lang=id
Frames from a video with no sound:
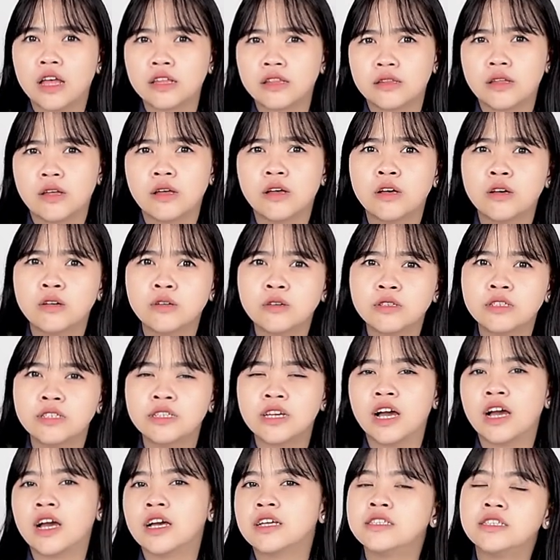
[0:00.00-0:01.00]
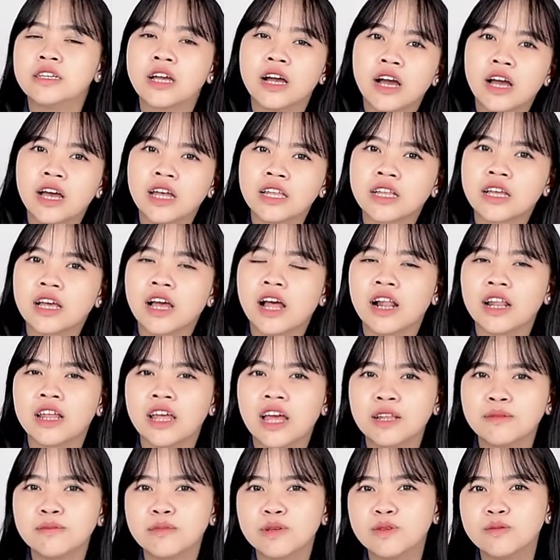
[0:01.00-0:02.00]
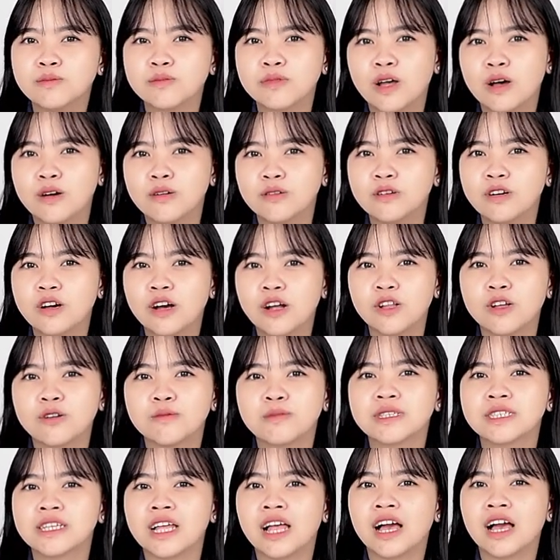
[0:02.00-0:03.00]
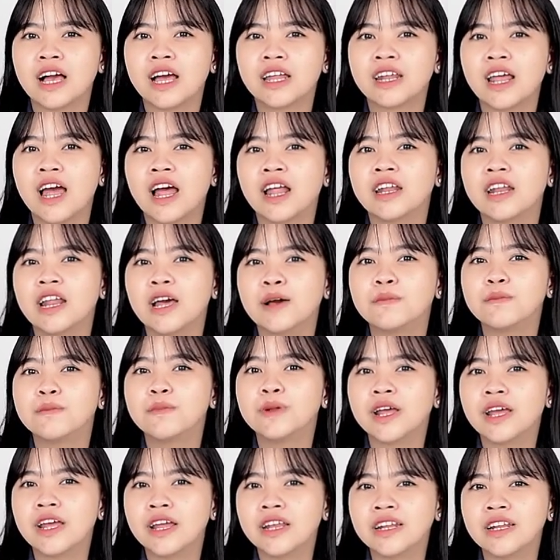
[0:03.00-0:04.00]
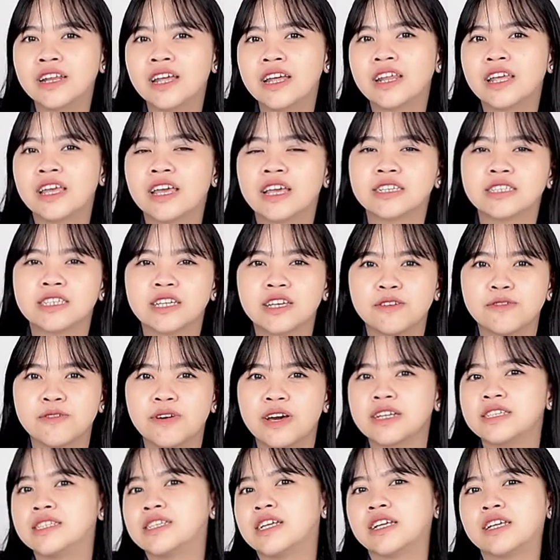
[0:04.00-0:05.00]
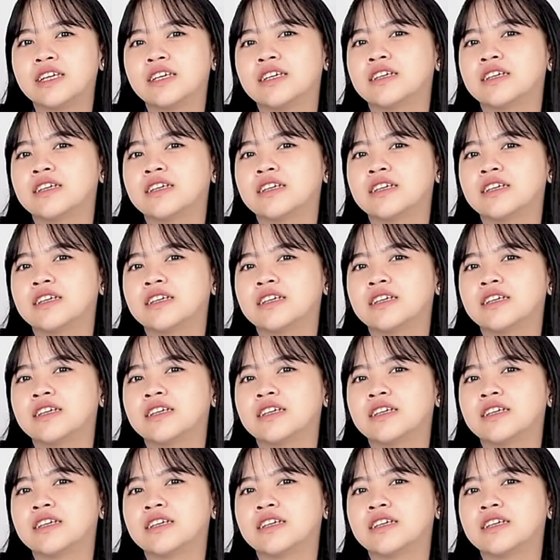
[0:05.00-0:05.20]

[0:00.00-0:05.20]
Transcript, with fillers: Atau jangan-jangan kalian belum tahu kalau misalkan ada brand dari SF Archery?